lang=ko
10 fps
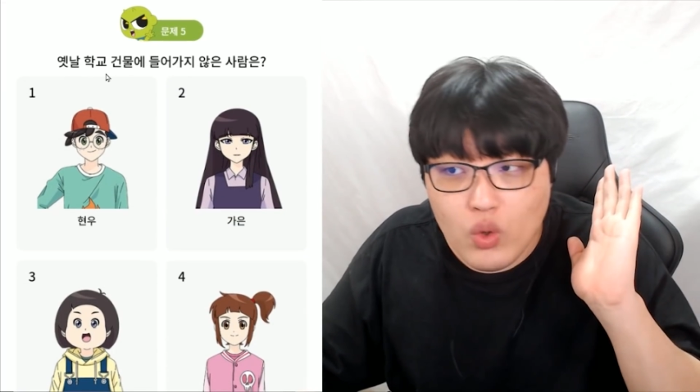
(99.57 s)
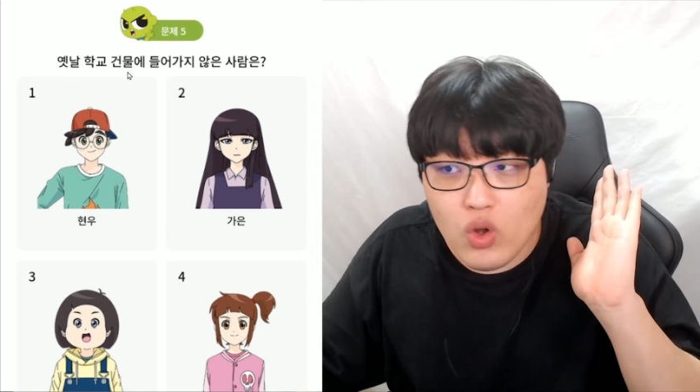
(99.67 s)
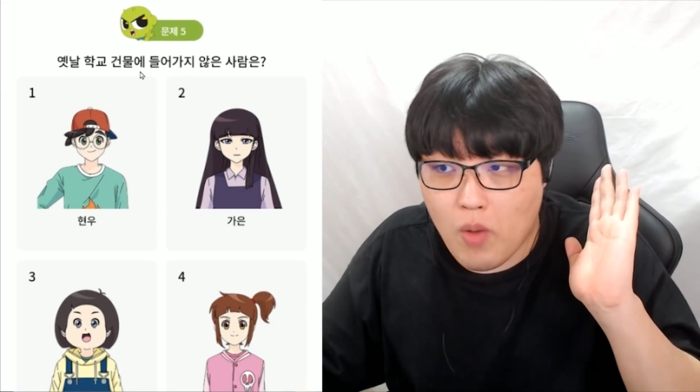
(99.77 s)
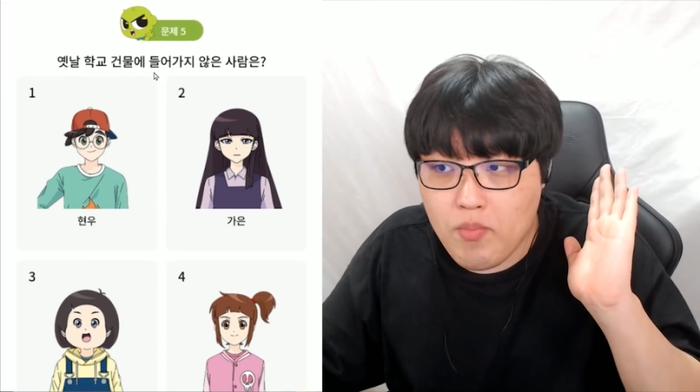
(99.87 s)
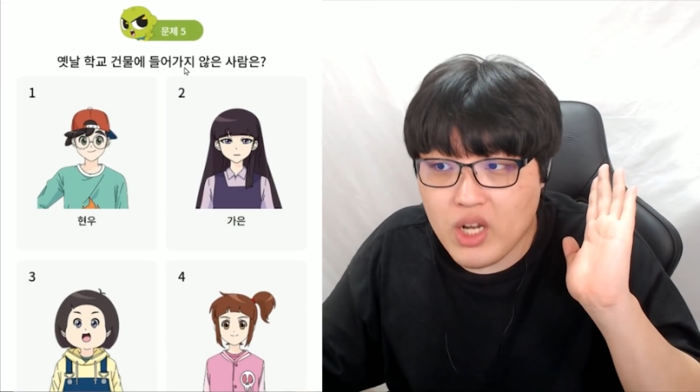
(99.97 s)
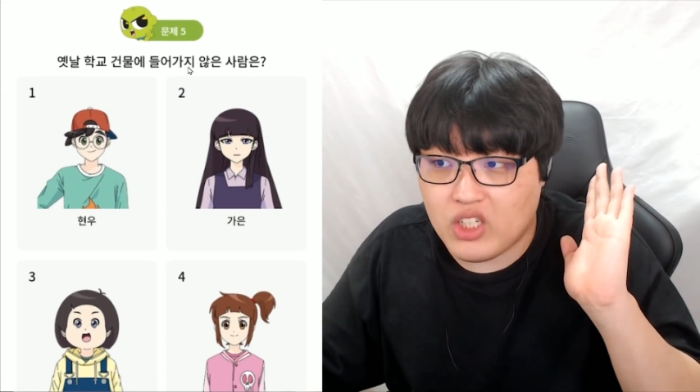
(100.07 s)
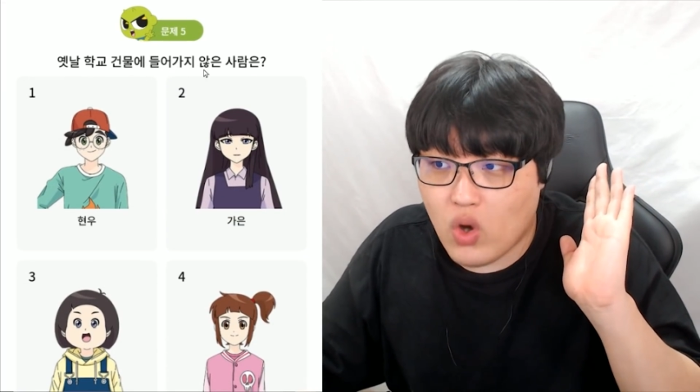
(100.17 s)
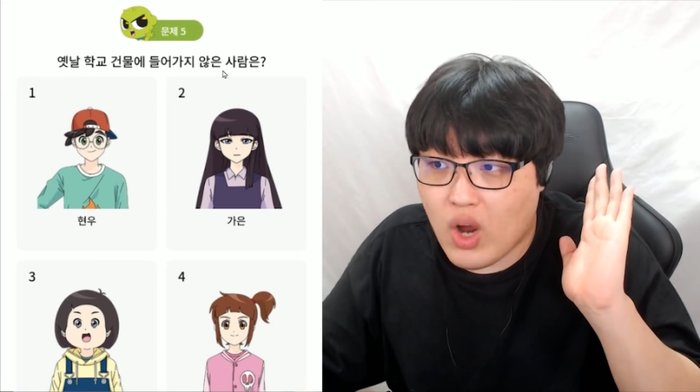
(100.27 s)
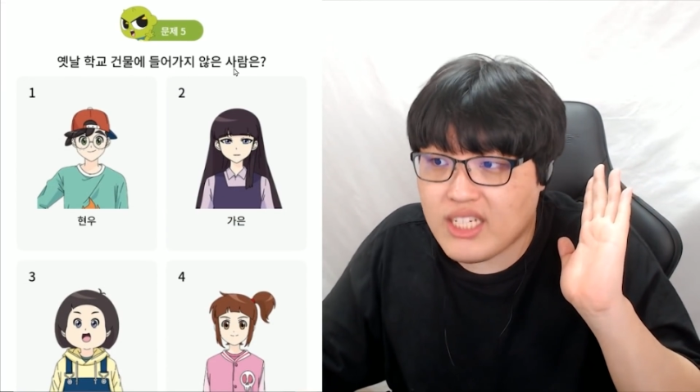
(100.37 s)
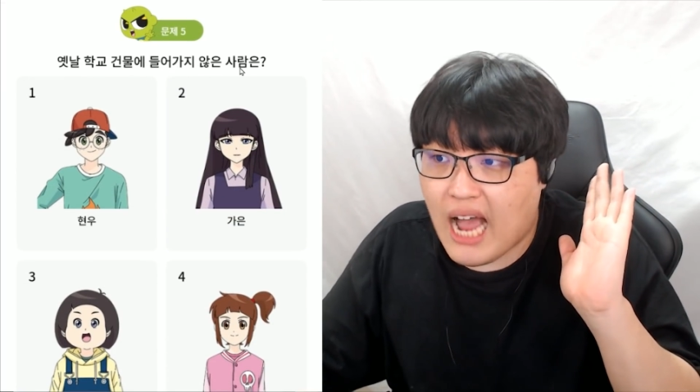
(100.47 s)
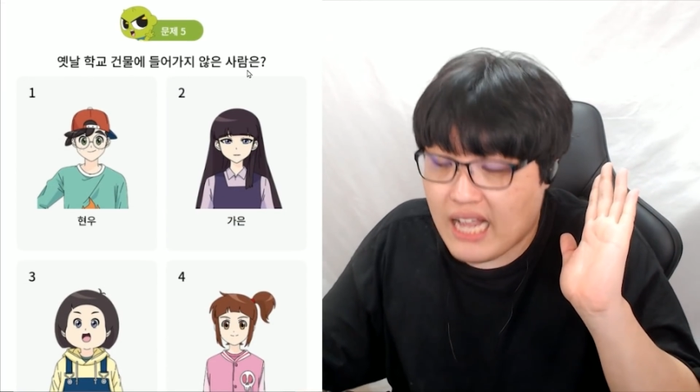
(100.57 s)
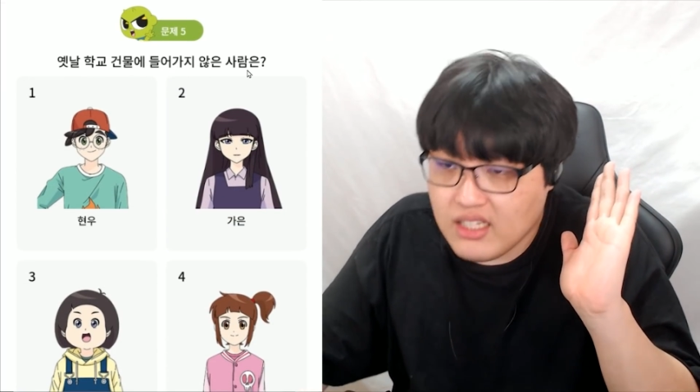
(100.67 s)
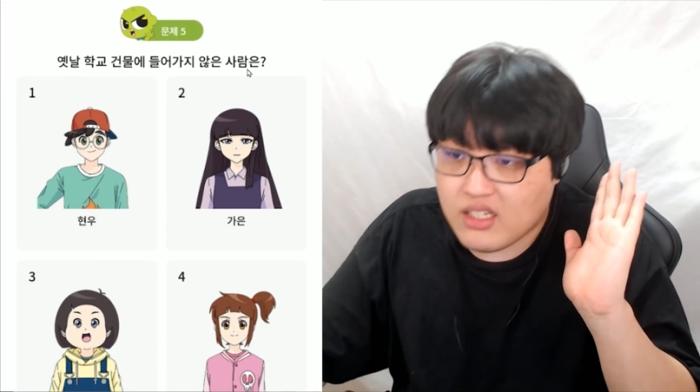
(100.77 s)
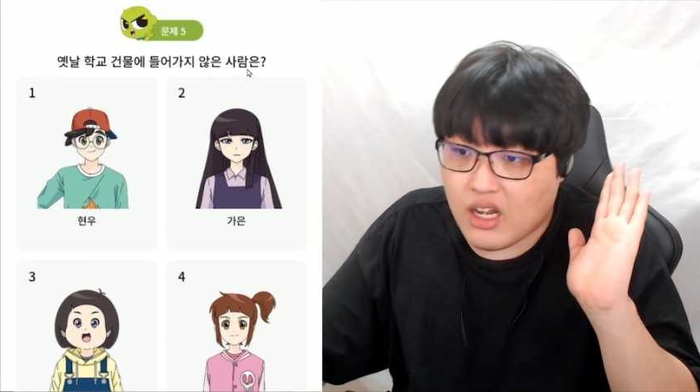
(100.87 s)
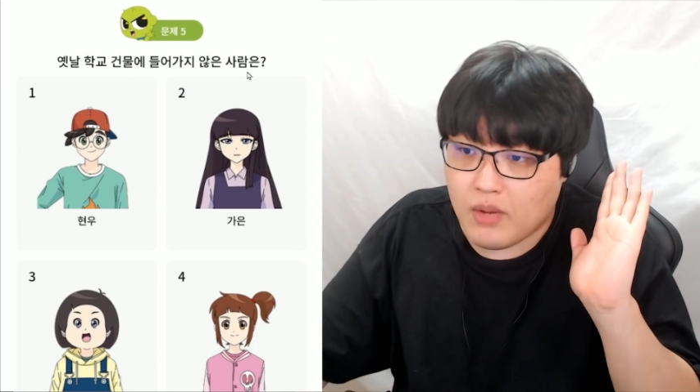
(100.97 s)
건물에 들어가지 않은
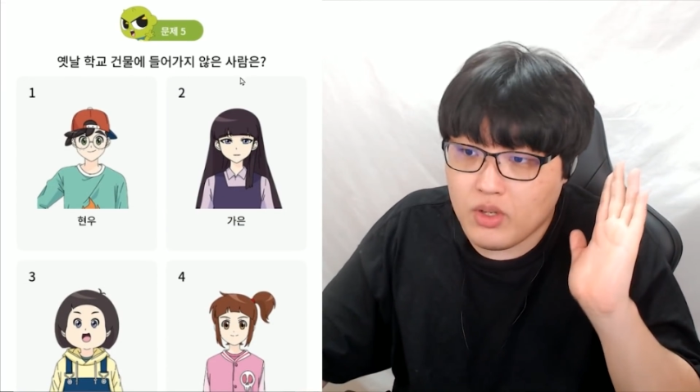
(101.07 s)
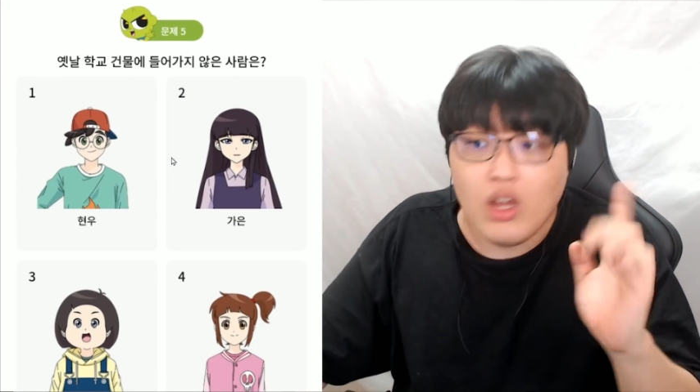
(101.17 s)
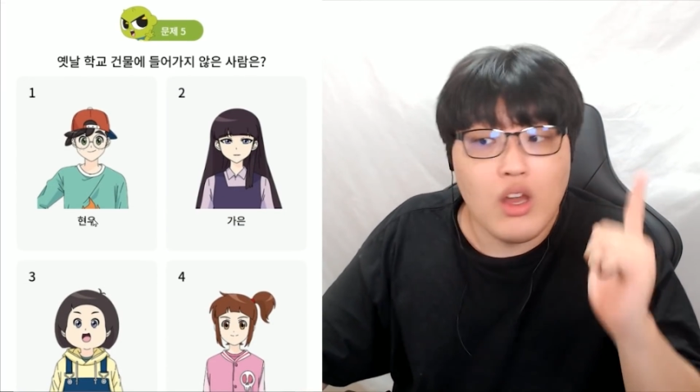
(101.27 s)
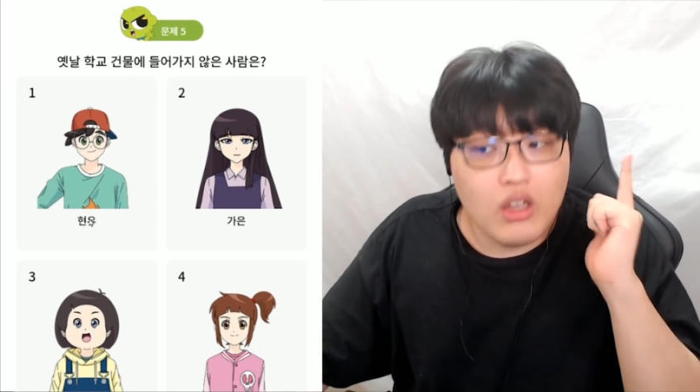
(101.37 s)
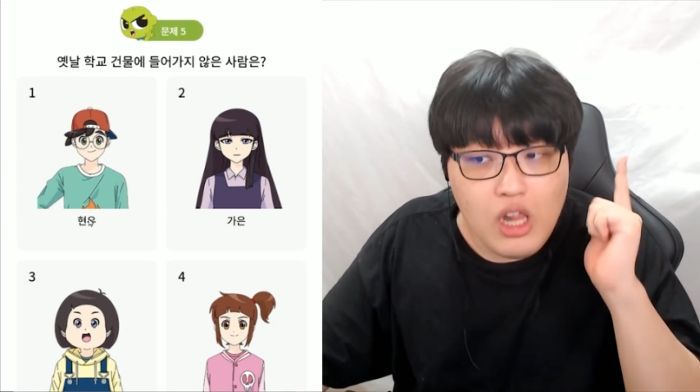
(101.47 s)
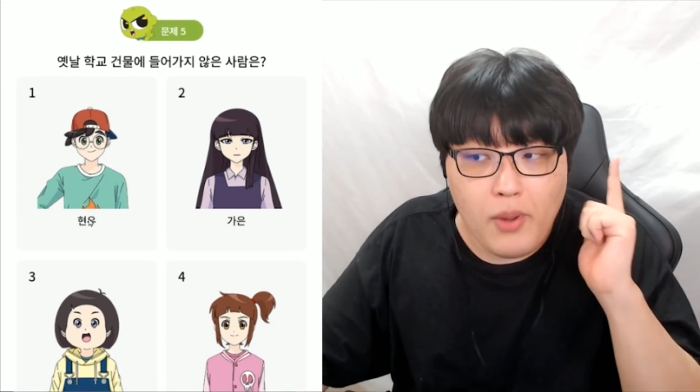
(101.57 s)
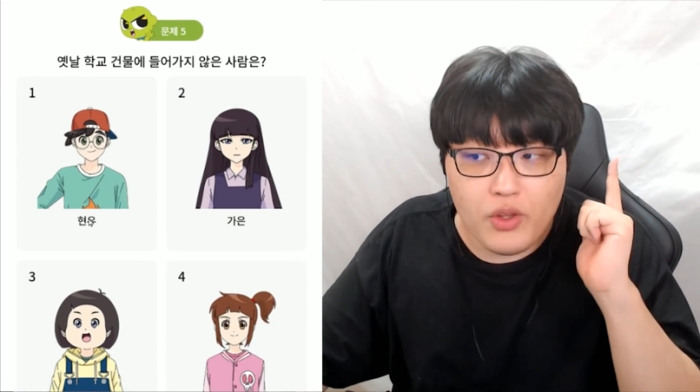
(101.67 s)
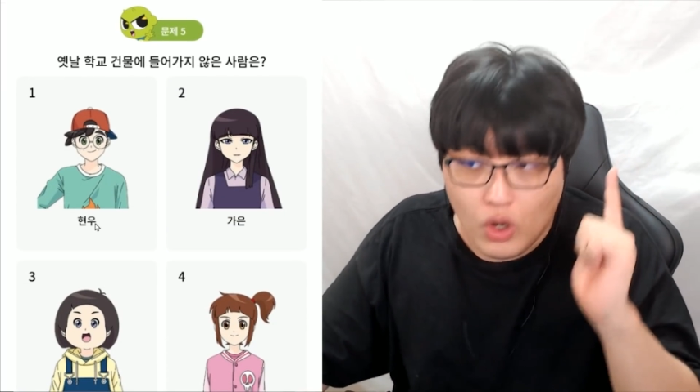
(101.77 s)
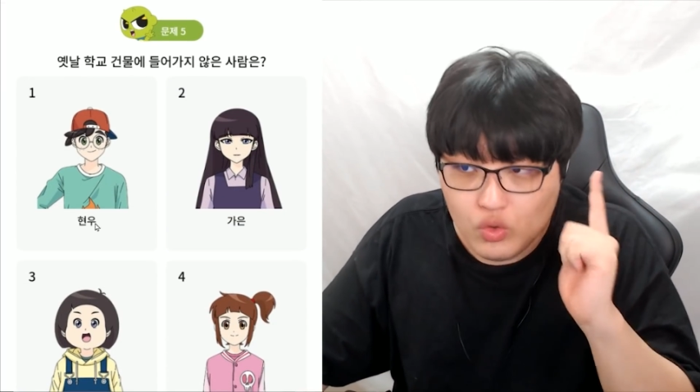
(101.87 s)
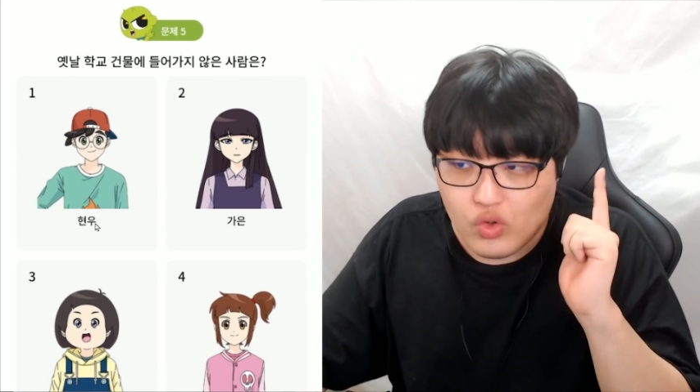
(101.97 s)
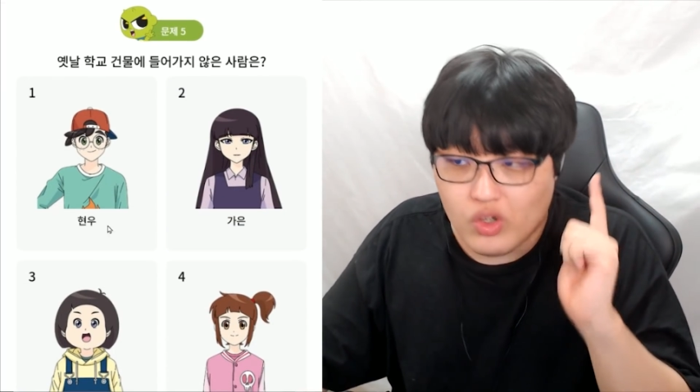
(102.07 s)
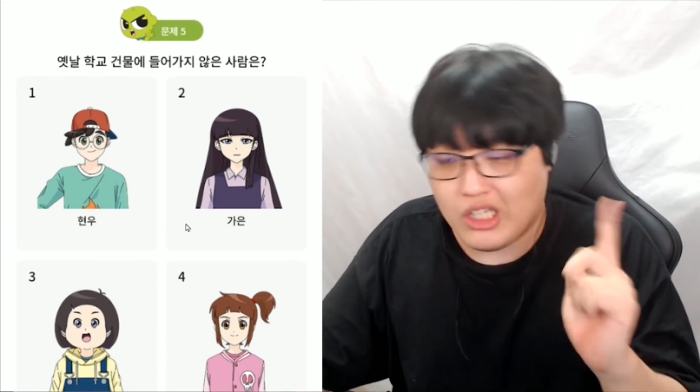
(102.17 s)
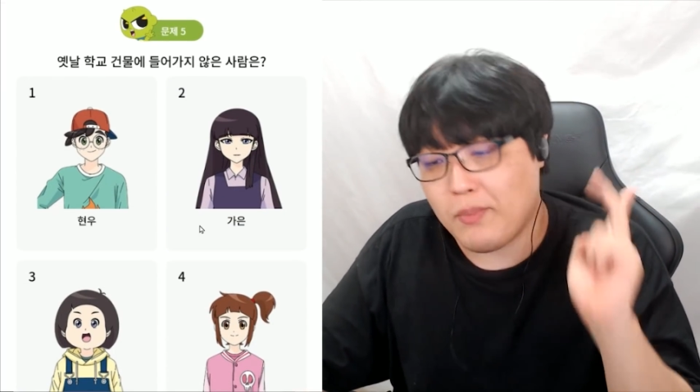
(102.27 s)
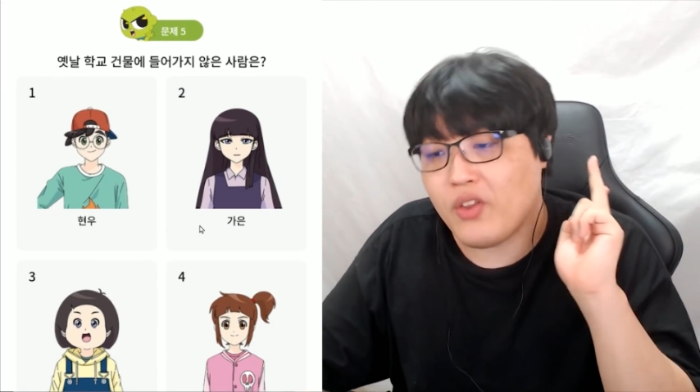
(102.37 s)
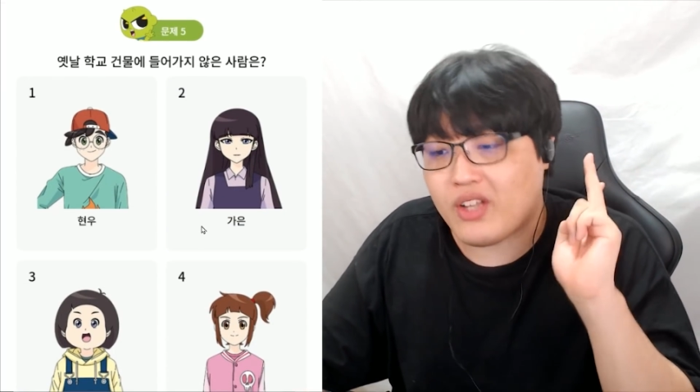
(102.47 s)
사람은 1번 현우,
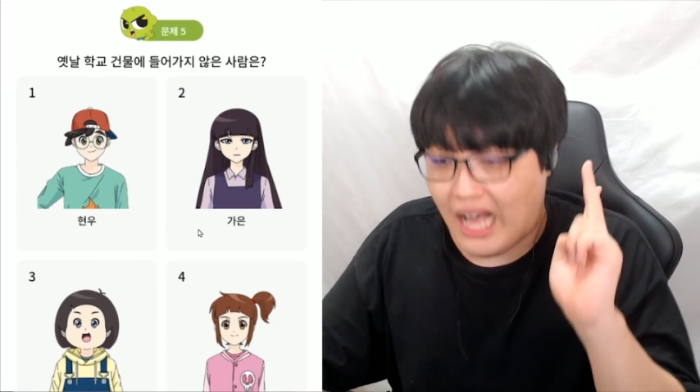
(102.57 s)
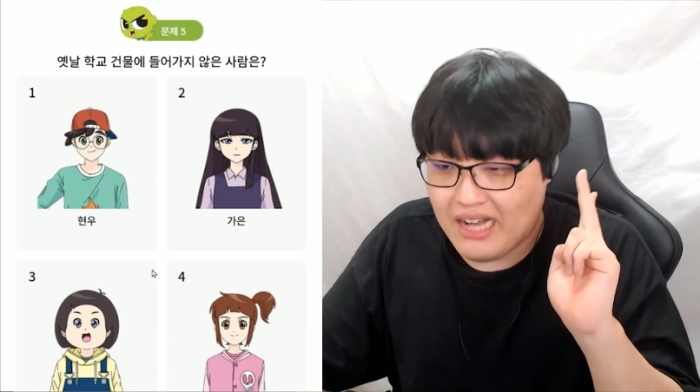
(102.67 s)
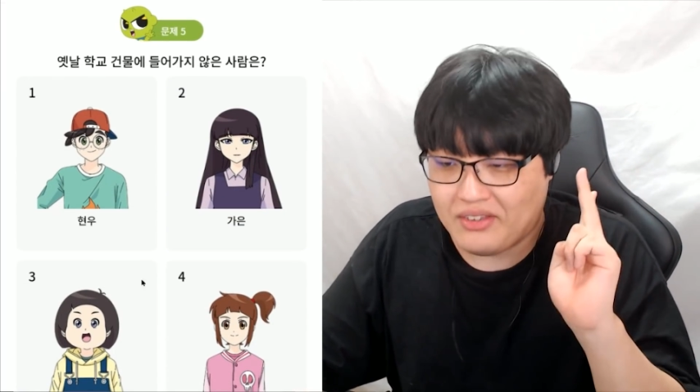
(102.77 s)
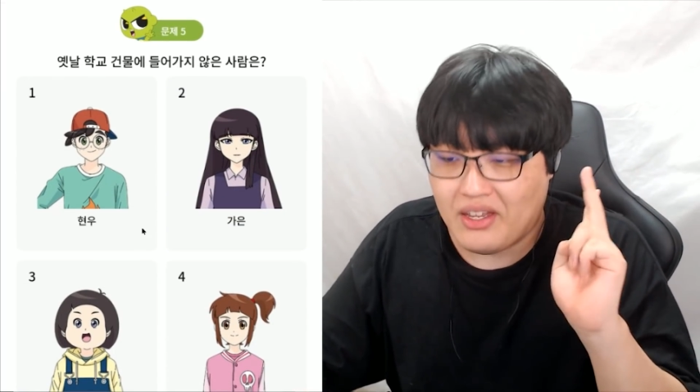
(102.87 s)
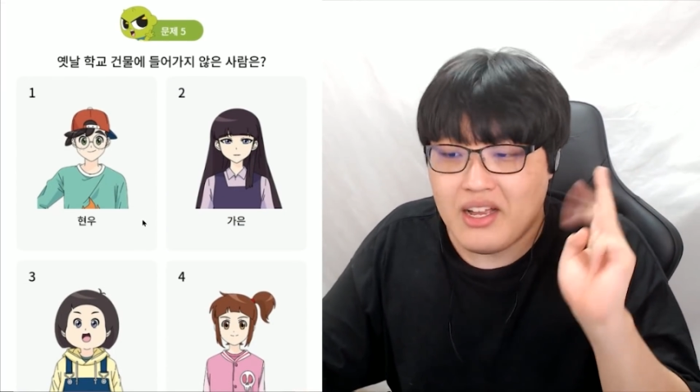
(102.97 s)
2번 가은,